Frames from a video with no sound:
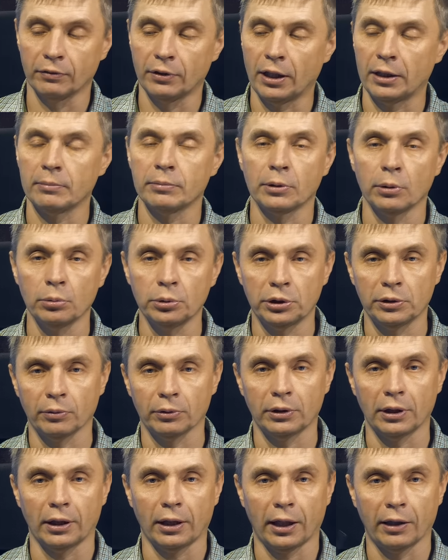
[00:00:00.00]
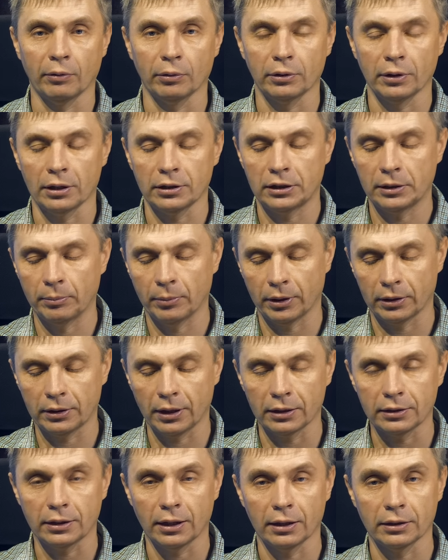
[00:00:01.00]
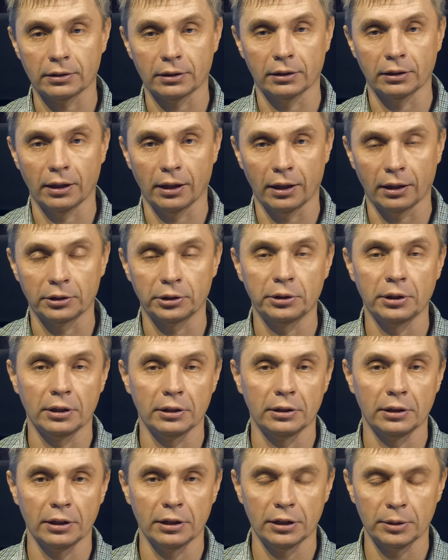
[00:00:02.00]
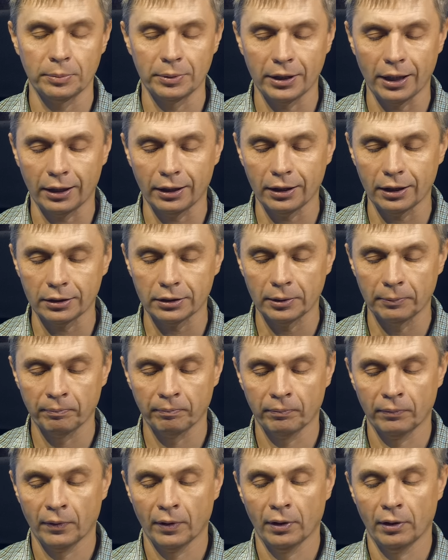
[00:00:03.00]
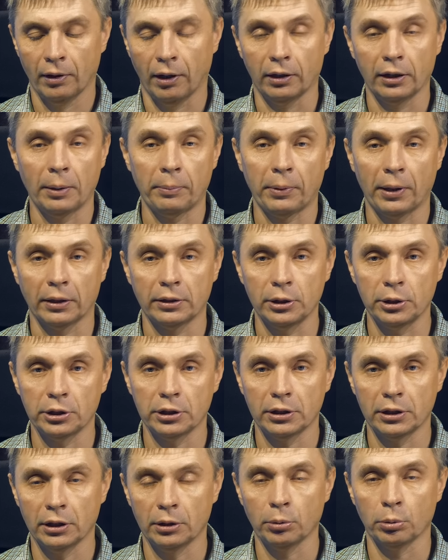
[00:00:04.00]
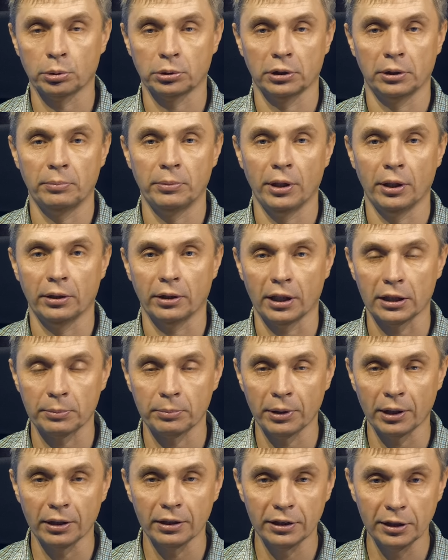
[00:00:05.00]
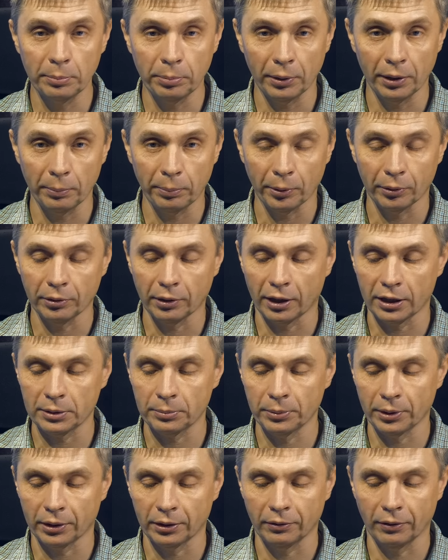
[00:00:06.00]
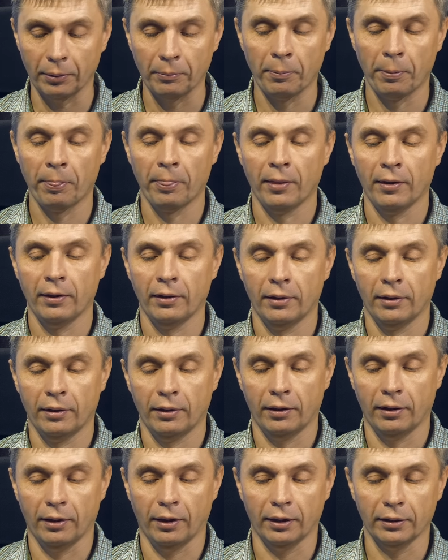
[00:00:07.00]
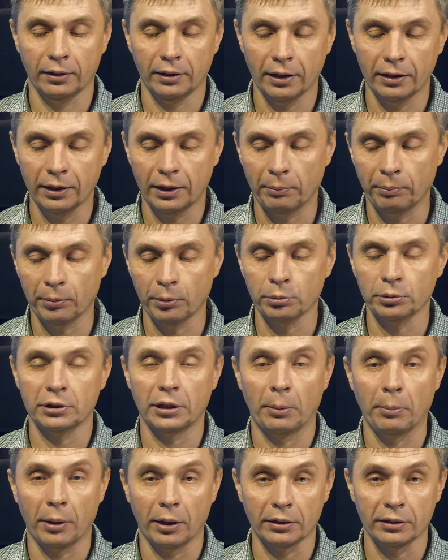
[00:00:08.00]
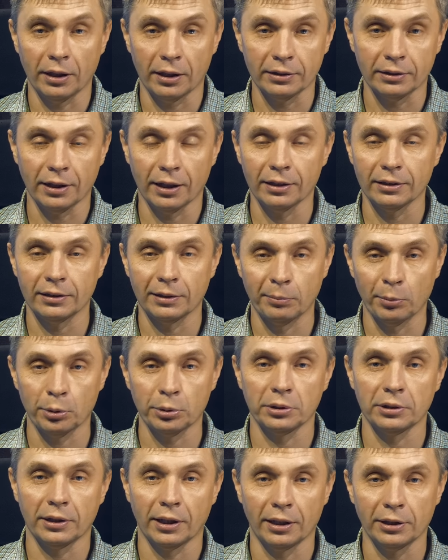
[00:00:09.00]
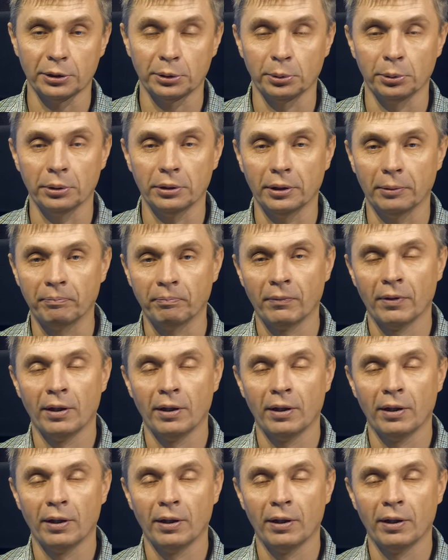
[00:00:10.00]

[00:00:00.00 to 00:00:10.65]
В данном случае вот такая вот носимая радиостанция на 430 МГц, она практически тоже имеет размеры диполя полноразмерного – а, антенка плюс сама радиостанция, можно сказать, что это